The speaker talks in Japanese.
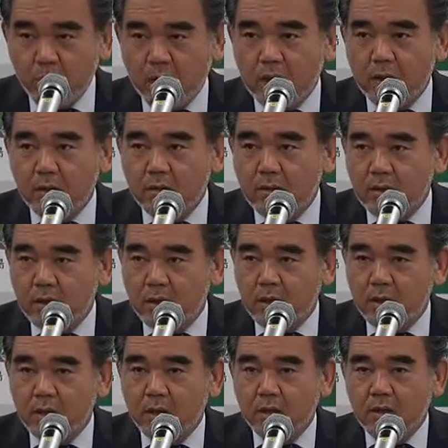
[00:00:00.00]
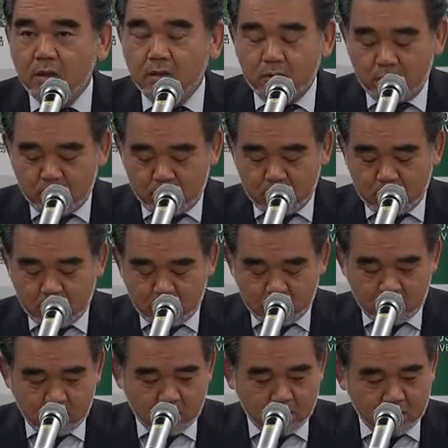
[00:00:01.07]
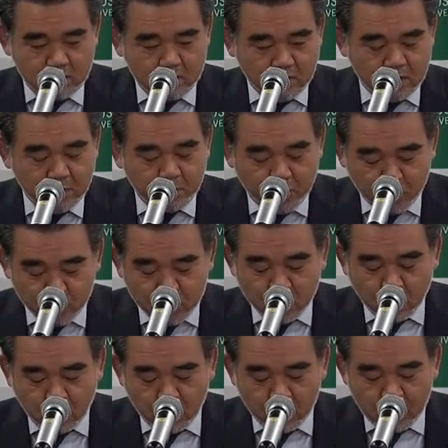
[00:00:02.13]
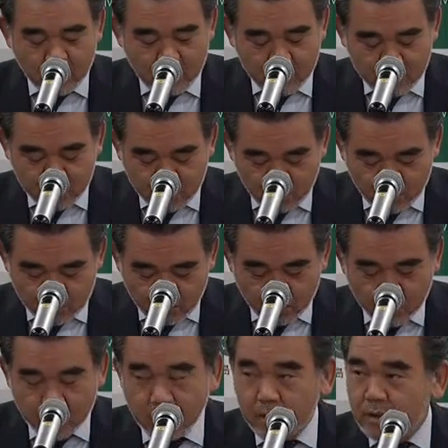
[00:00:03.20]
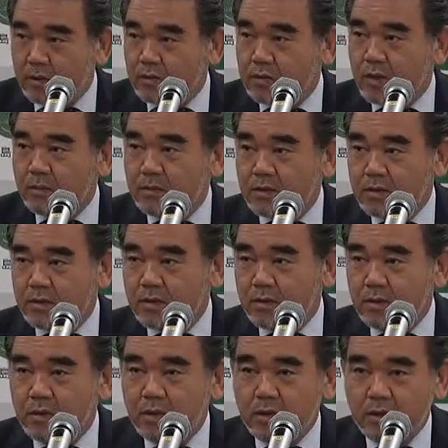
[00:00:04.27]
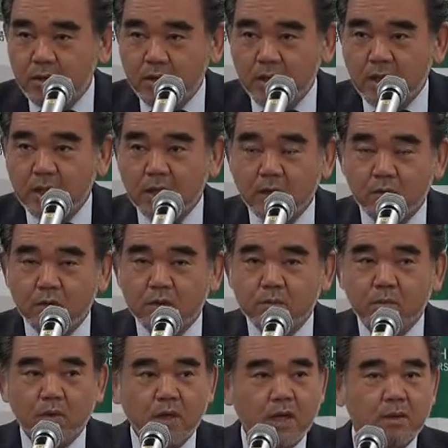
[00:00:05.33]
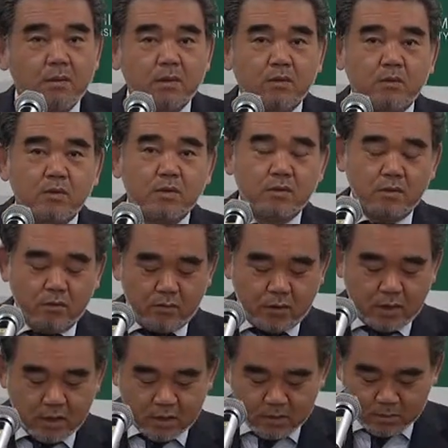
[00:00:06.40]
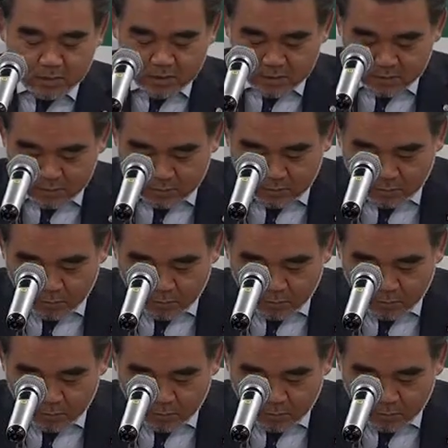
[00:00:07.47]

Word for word: まあえー、発表事項は以上4件でございます。何かご質問があればどうぞお願いします。